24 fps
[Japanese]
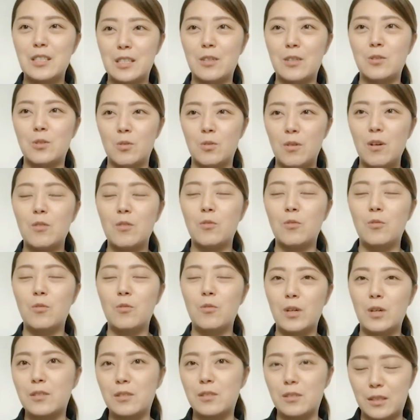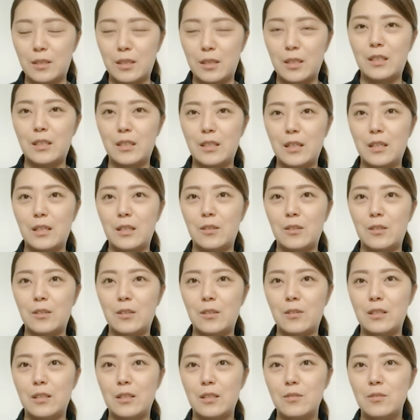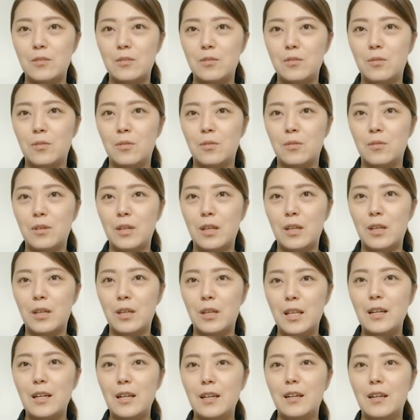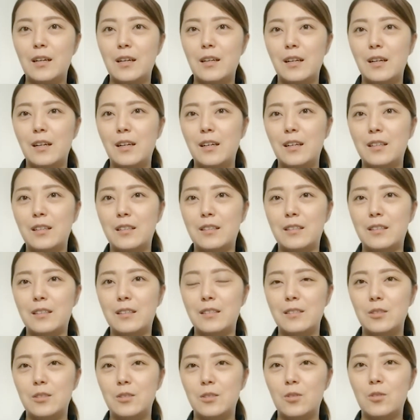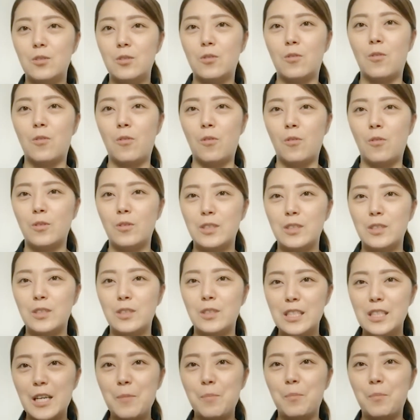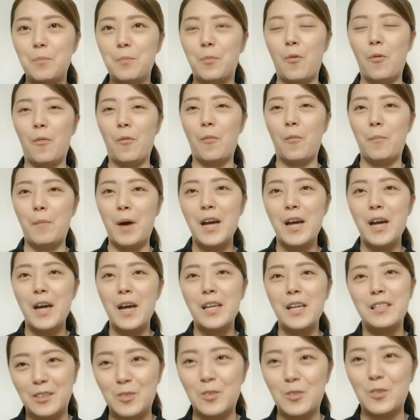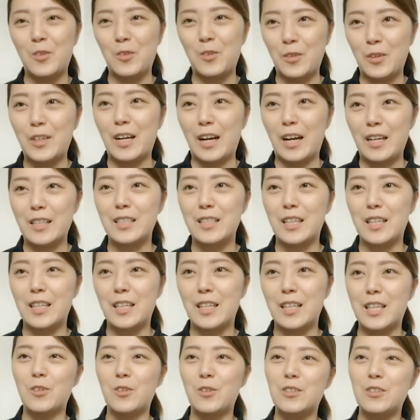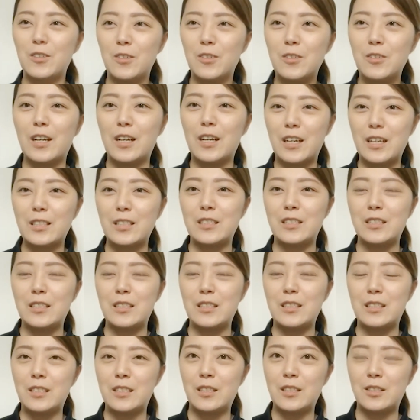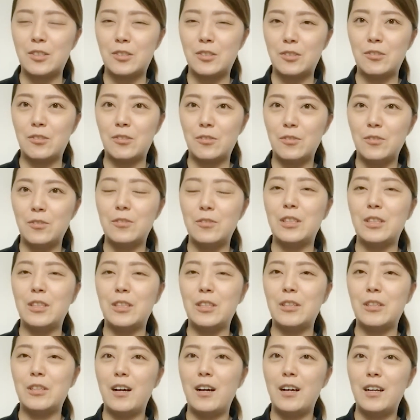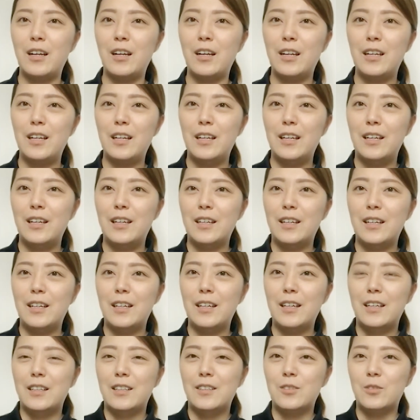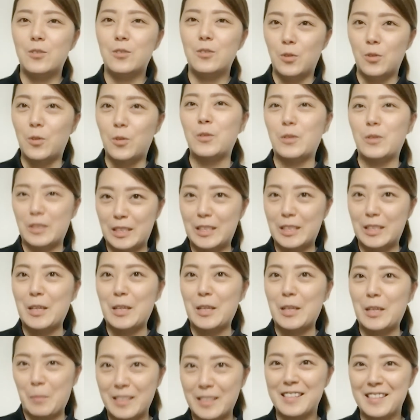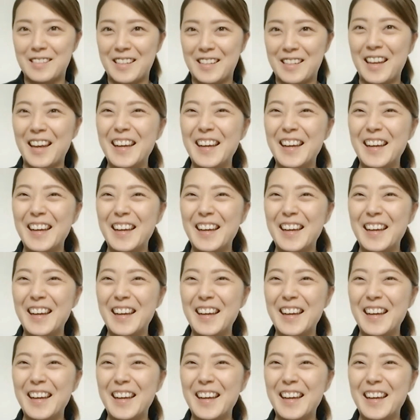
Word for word: いんですけどそこはご家族に聞いたりとかっていう情報を得ながらちょっとこうこっちが一歩前に行くというか先を行くような感じで接するようには努力はしてます。